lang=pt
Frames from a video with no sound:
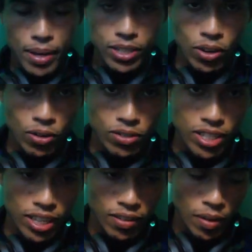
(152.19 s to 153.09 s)
Mas agora
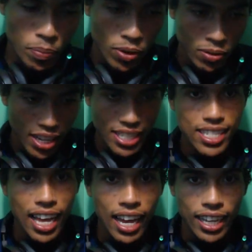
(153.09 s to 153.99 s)
quando você entra na porra de uma
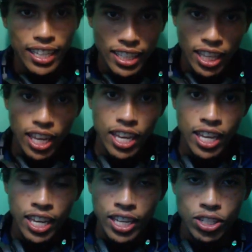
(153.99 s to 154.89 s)
sala que
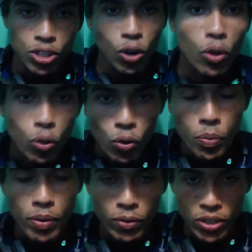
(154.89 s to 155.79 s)
tem só
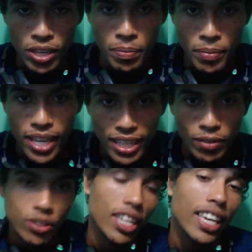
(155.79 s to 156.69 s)
noob, você
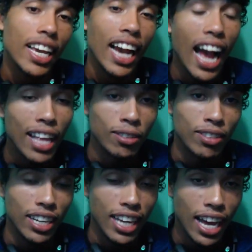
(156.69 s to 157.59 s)
mita, você é
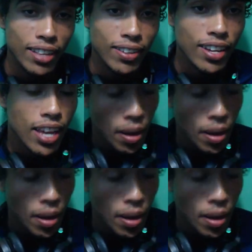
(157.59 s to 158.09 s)
quicado, tá ligado?